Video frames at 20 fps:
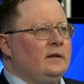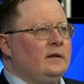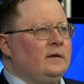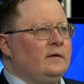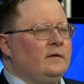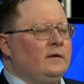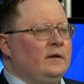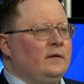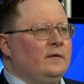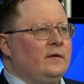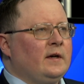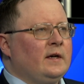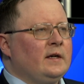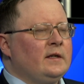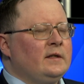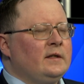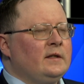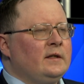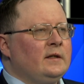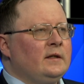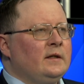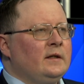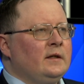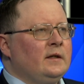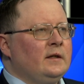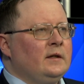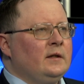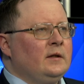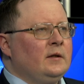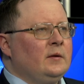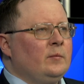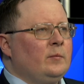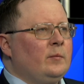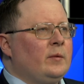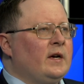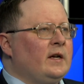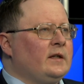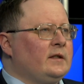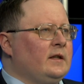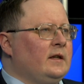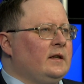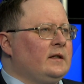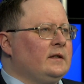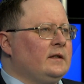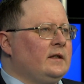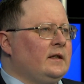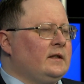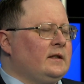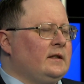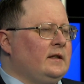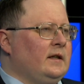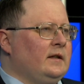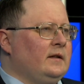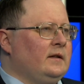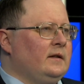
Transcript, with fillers: в Евразии, братский Казахстан.